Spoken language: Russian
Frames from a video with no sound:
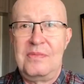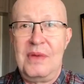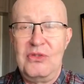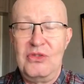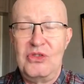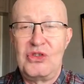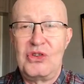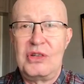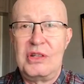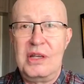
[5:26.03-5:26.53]

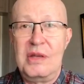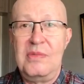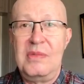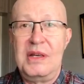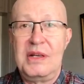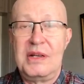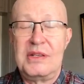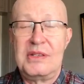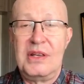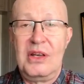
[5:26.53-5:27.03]
повышенные
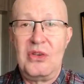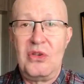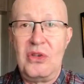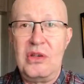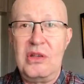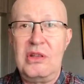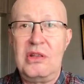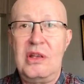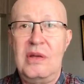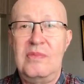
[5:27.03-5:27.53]
меры
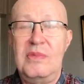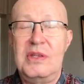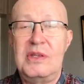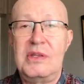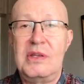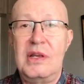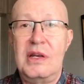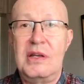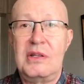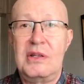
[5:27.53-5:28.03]
защиты,
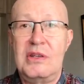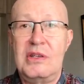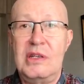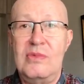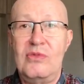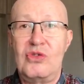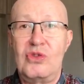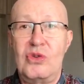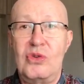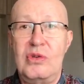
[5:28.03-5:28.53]
объясняет это
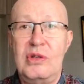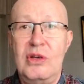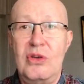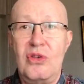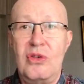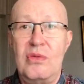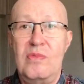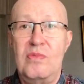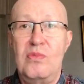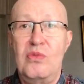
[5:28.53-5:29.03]
тем, что
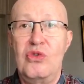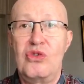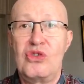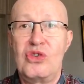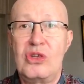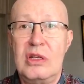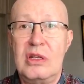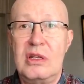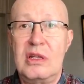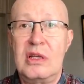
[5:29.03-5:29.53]
иначе
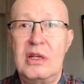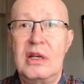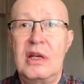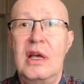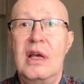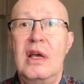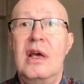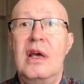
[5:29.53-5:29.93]
бюджеты